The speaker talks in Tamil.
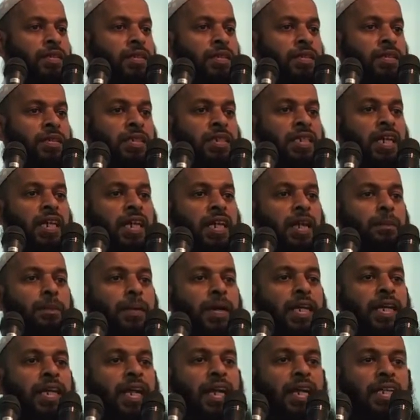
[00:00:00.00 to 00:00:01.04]
சிலர்
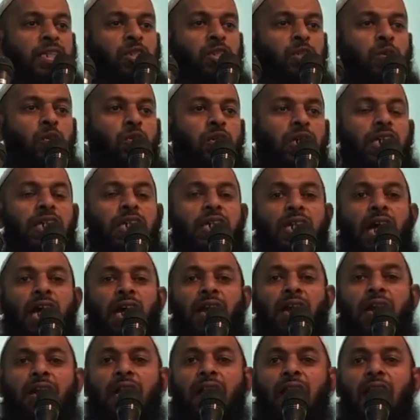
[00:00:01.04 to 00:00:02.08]
எப்படி நினைத்துக்
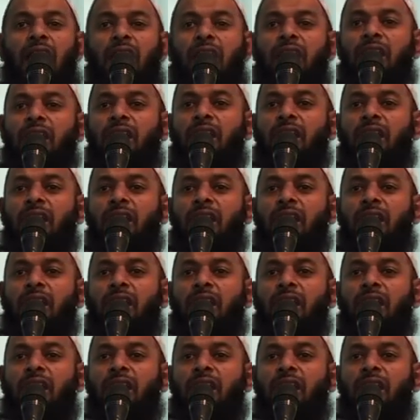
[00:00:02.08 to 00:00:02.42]
கொண்டிருக்கிறார்கள் என்றால்